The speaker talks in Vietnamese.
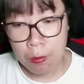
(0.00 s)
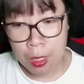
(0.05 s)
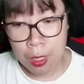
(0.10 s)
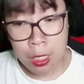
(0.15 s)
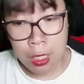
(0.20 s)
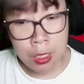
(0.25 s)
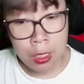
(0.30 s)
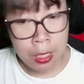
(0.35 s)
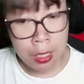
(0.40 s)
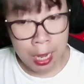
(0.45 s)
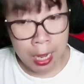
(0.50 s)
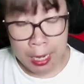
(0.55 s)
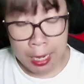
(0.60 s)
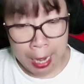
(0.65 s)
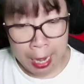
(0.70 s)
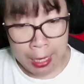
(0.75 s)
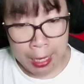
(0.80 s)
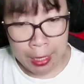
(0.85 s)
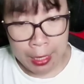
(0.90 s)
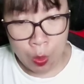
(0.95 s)
Nhưng lần
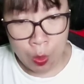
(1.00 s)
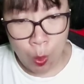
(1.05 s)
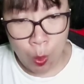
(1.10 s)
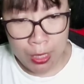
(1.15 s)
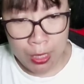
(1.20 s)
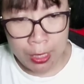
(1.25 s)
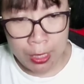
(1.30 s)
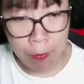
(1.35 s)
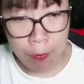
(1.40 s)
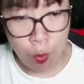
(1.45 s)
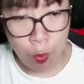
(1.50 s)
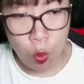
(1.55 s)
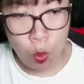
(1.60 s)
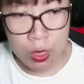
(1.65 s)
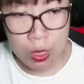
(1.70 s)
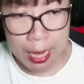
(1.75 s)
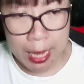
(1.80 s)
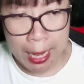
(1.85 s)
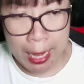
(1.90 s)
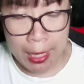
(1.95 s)
này, hỏa diễm
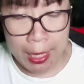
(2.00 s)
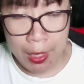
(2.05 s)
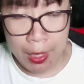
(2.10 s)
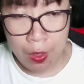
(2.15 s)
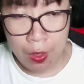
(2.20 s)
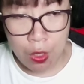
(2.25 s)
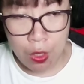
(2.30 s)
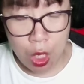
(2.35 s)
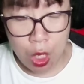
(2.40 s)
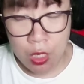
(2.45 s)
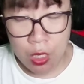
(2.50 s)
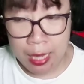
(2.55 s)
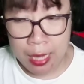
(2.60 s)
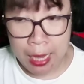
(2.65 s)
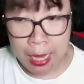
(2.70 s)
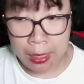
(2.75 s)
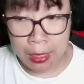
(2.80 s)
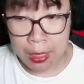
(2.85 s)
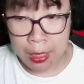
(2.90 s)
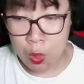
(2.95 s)
phun ra, rõ
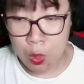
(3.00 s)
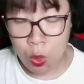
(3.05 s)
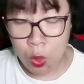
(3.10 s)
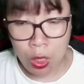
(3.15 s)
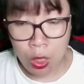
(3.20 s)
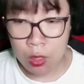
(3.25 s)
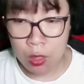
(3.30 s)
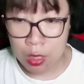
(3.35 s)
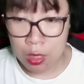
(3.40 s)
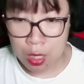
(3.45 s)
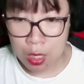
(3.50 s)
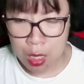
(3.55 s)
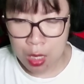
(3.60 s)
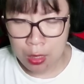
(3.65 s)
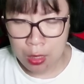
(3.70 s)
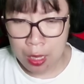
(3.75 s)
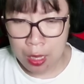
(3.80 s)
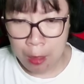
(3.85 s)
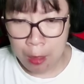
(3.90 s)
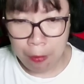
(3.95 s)
ràng yếu hơn trước,
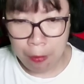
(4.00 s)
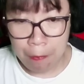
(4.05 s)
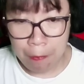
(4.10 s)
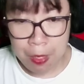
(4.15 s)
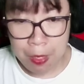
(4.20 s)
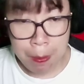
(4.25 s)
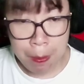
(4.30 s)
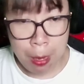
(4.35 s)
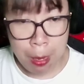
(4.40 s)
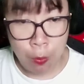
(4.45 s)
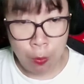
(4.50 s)
phạm vi bao